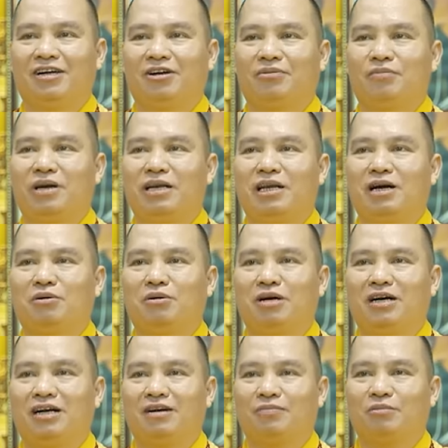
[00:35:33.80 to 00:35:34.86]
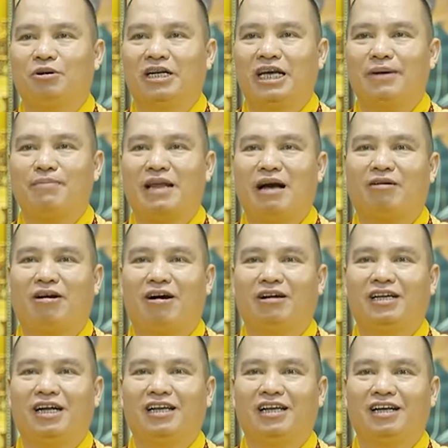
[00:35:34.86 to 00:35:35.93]
biết đâu ờ, một kiếp nào đó
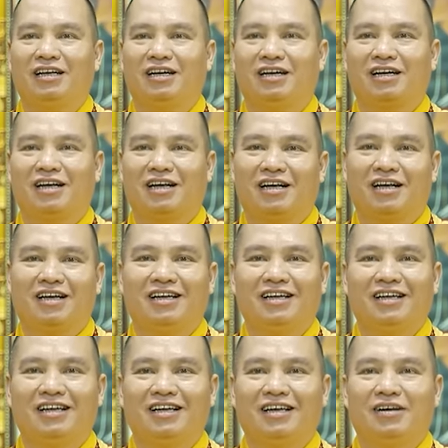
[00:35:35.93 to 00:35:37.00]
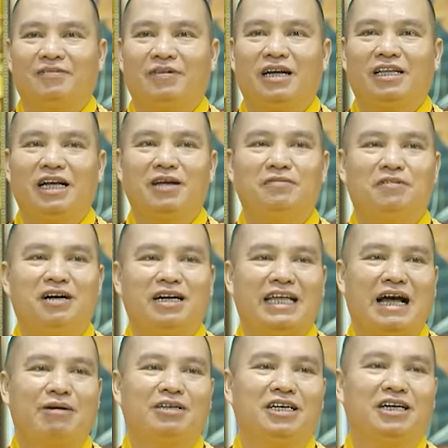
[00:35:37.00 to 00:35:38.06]
thầy đã được ờ, về tây phương
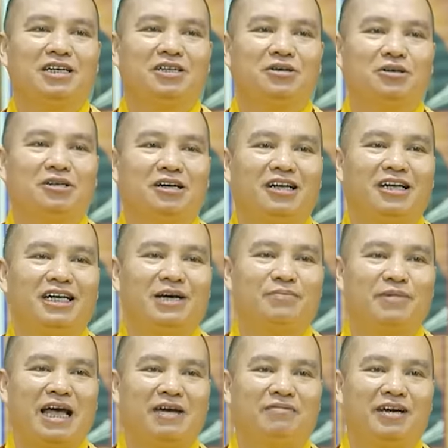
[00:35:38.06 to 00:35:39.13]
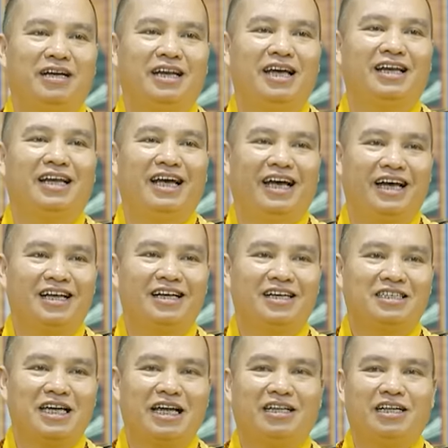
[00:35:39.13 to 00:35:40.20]
dạo chơi rồi cho nên kiếp này về đây để
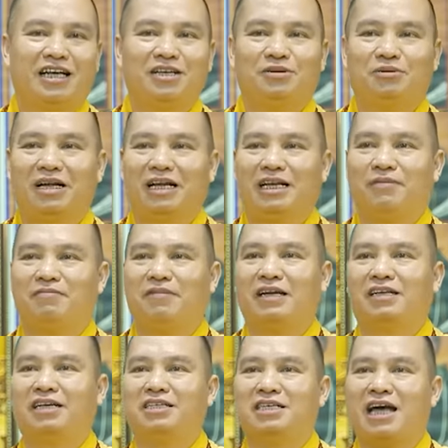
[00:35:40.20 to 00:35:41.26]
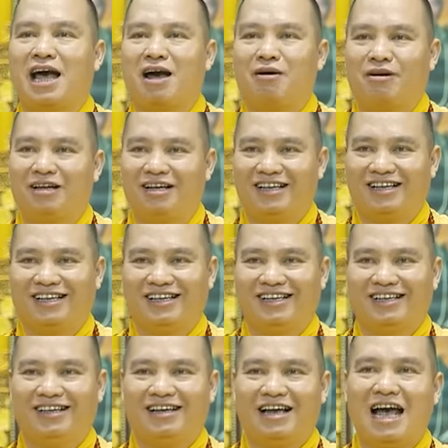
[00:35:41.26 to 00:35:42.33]
sách tiến chúng ta niệm phật thì sao
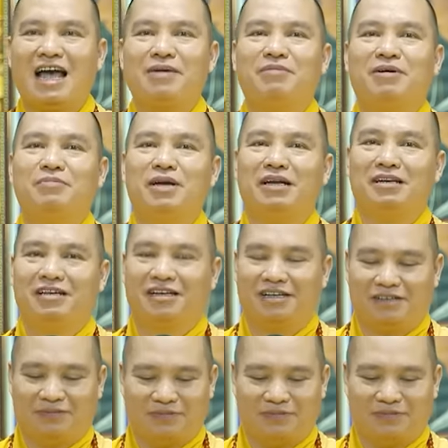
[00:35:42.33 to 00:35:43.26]
ai mà biết được